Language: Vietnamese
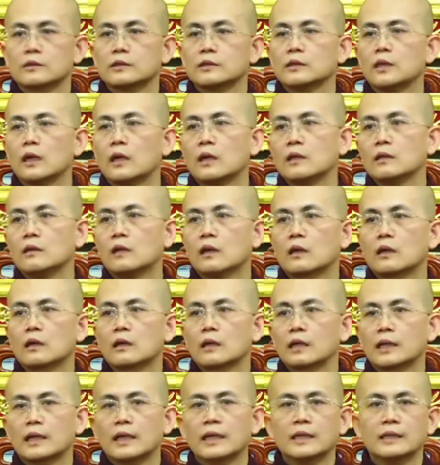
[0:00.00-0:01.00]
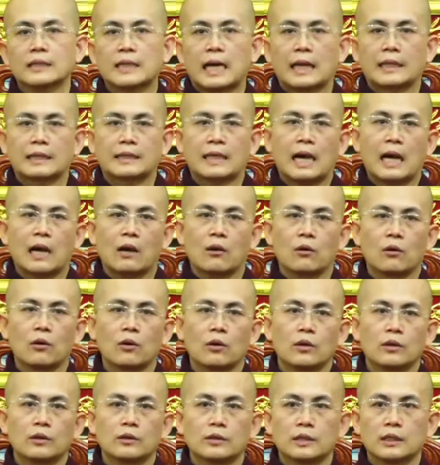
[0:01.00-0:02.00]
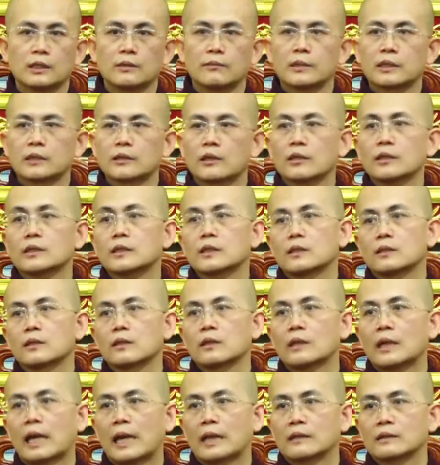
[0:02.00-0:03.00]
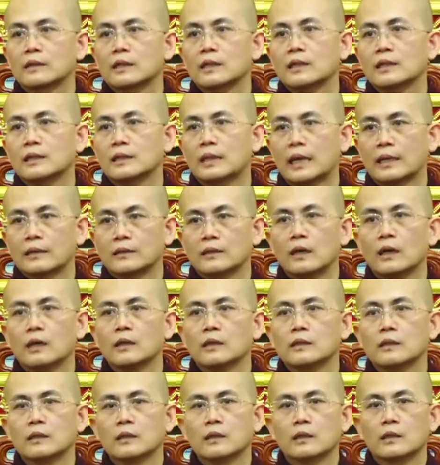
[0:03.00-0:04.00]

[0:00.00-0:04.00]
nhớ được cái hình ảnh nào thì mình có thể thực hành cái hình ảnh đấy